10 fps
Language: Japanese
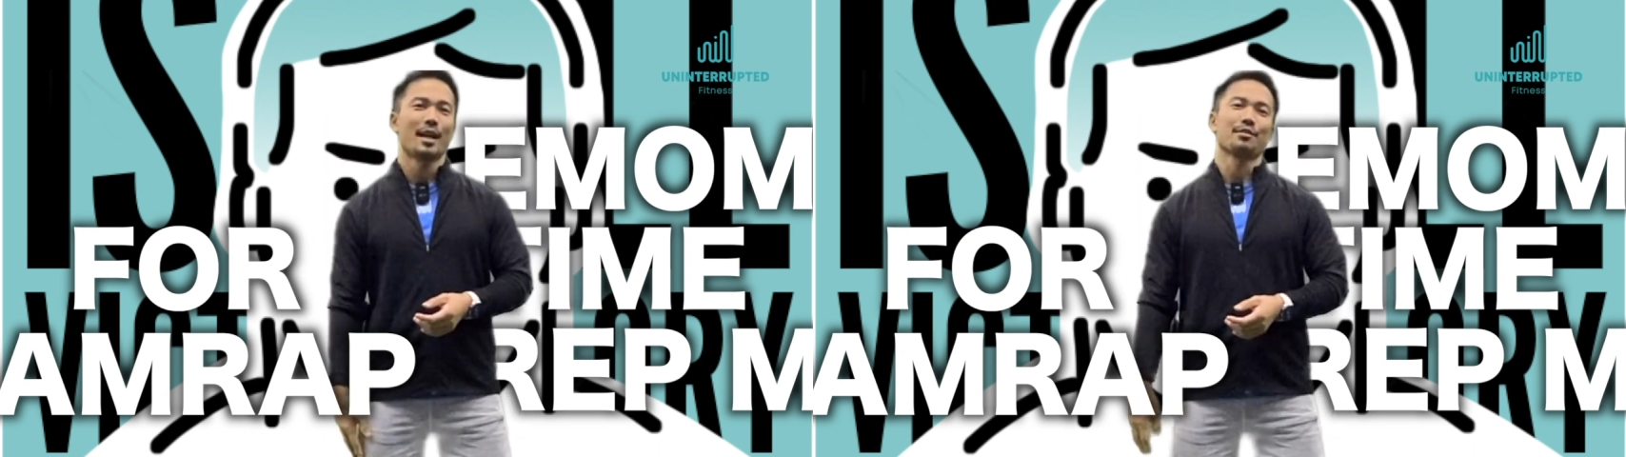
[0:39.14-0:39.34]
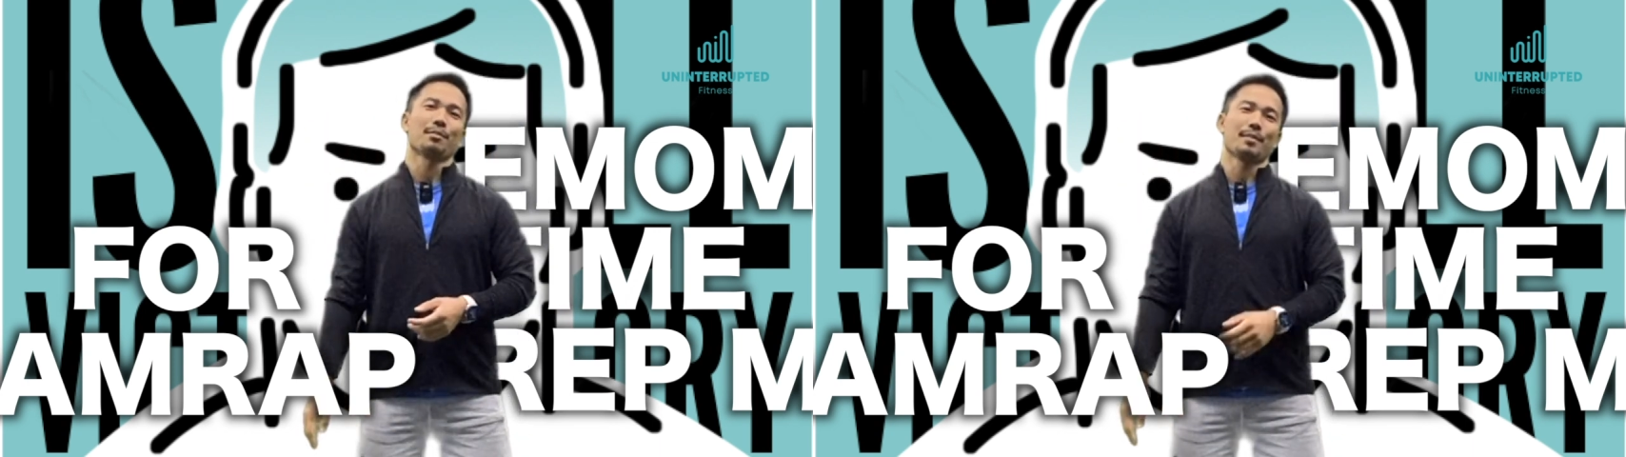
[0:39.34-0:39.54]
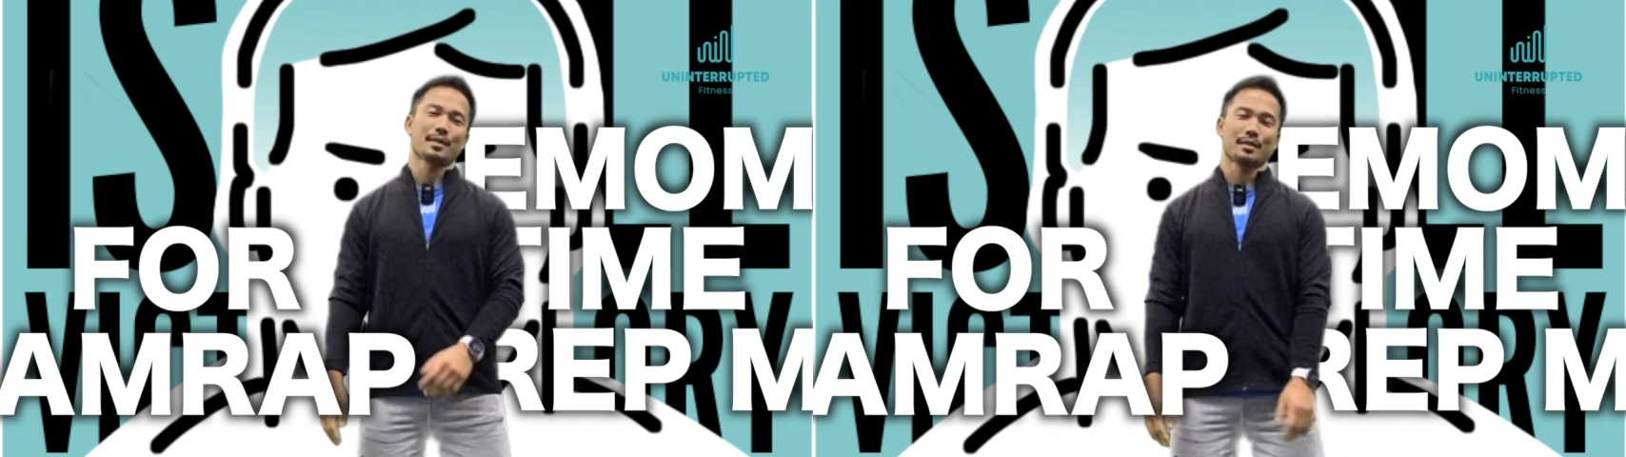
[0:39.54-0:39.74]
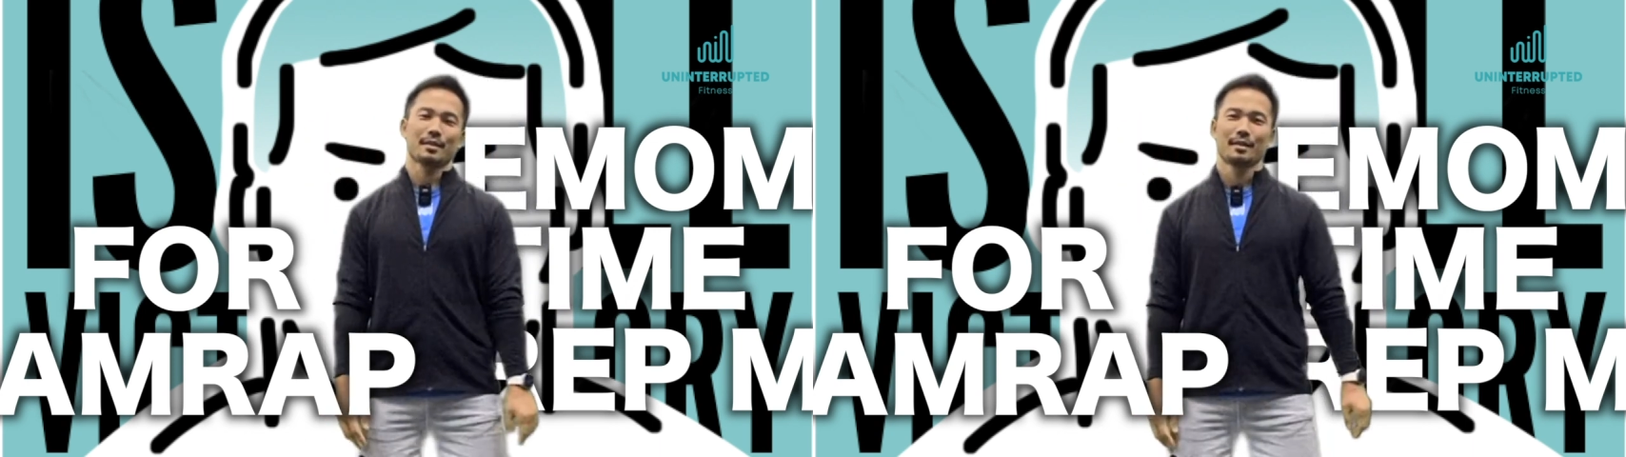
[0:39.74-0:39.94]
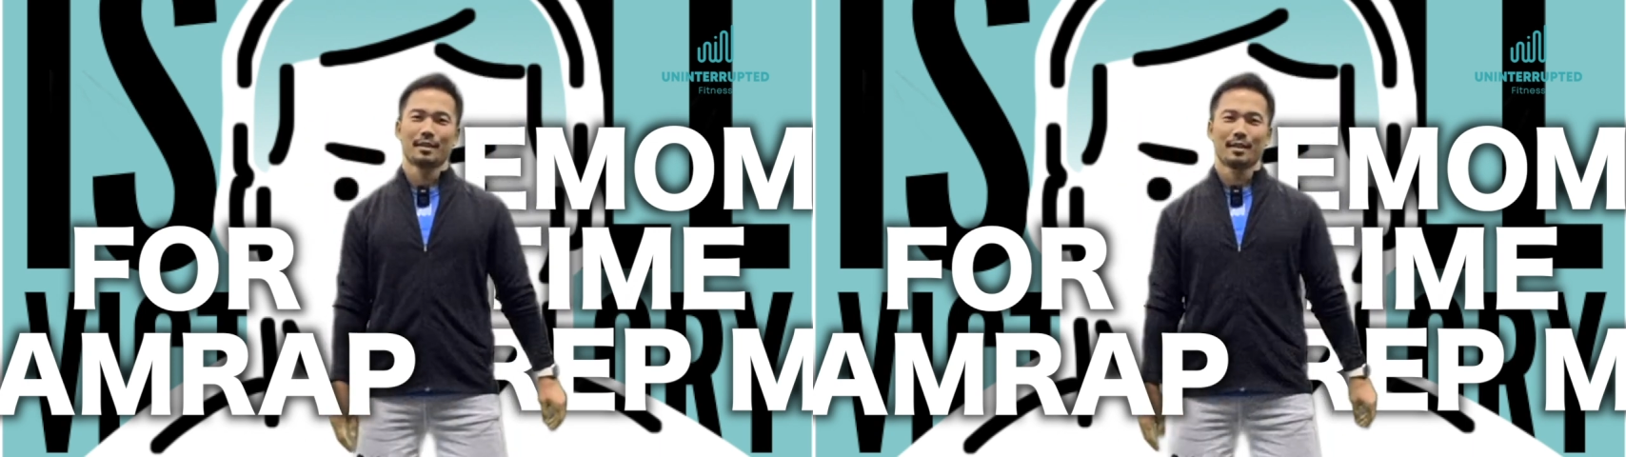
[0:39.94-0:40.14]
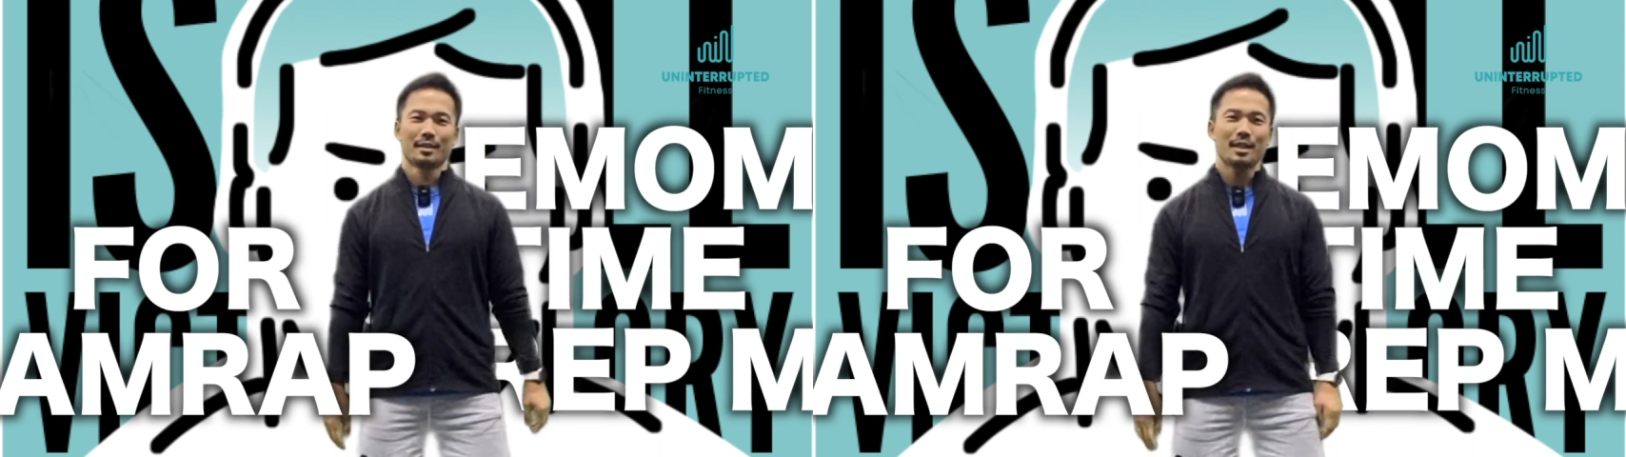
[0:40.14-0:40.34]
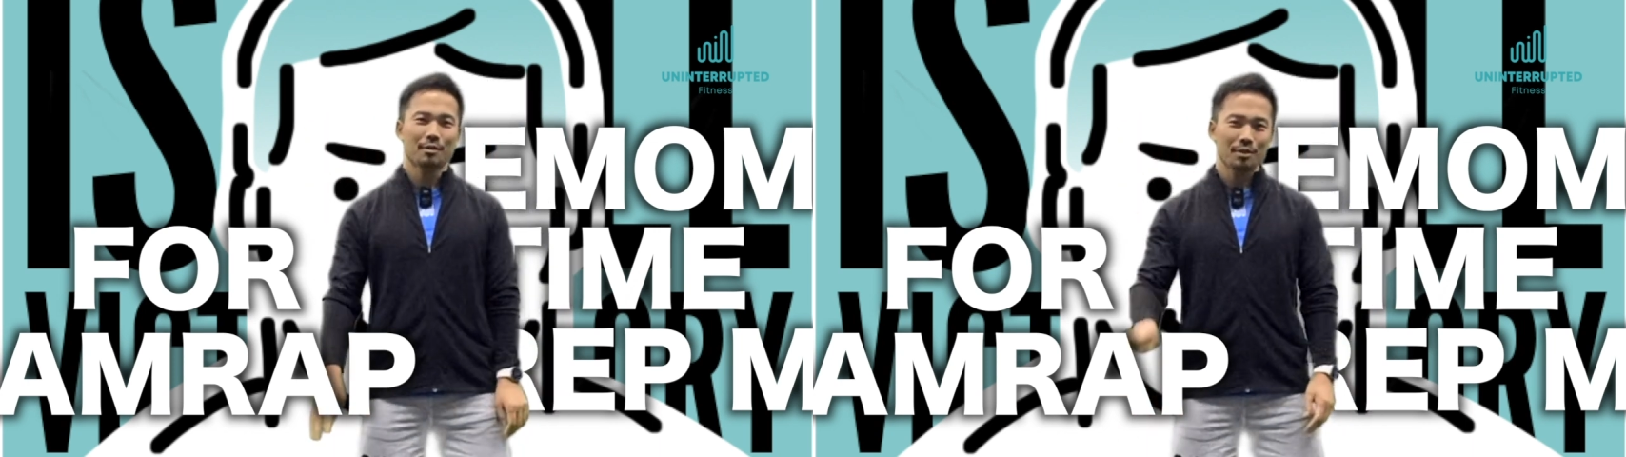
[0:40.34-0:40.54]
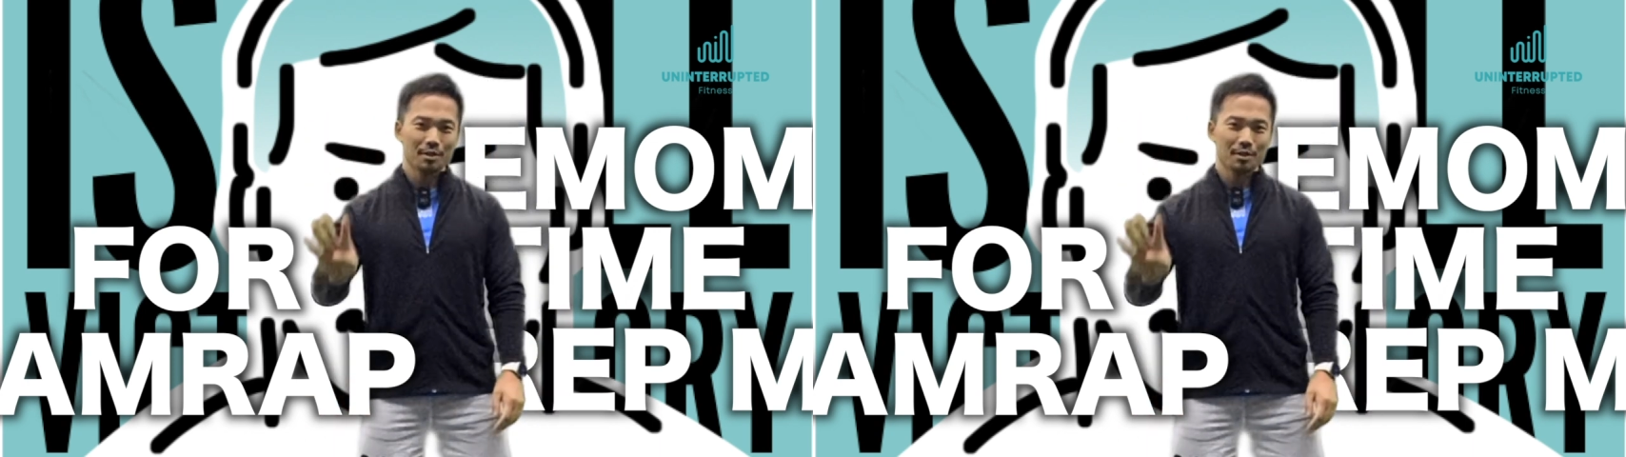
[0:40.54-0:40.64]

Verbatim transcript: あると思いますじゃあこ